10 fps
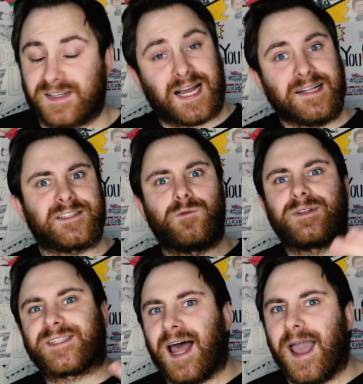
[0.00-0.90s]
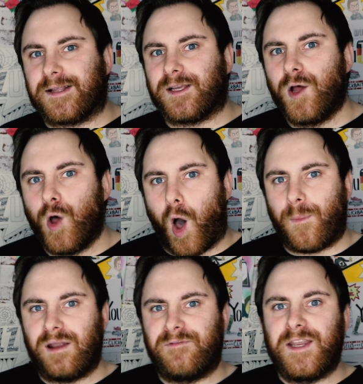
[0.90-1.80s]
was ganz gut zeigt,
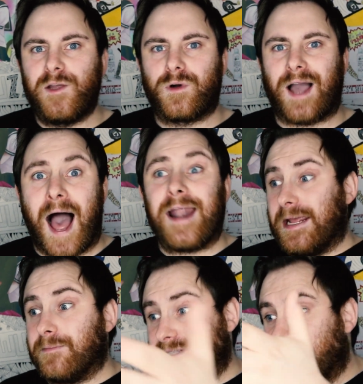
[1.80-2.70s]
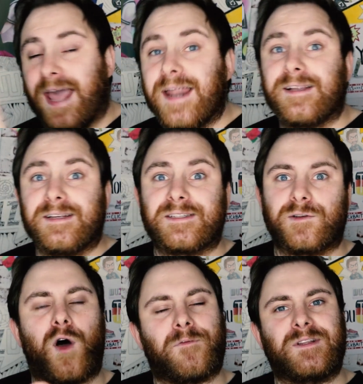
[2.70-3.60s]
ob ein Video gerade im Trend ist
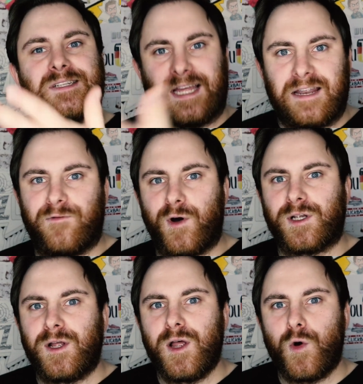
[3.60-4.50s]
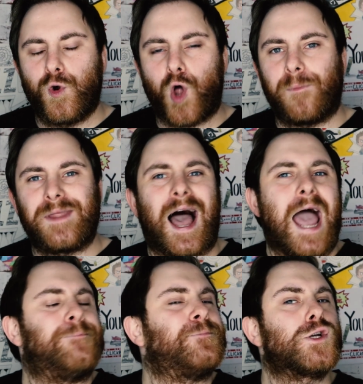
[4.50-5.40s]
und oft gesehen wird oder ob der
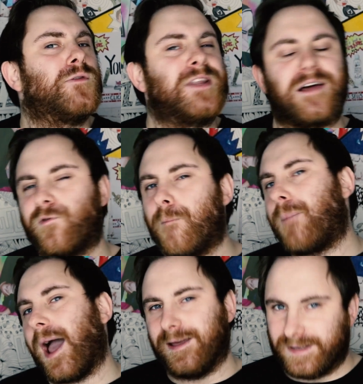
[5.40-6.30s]
Hype schon wieder vorbei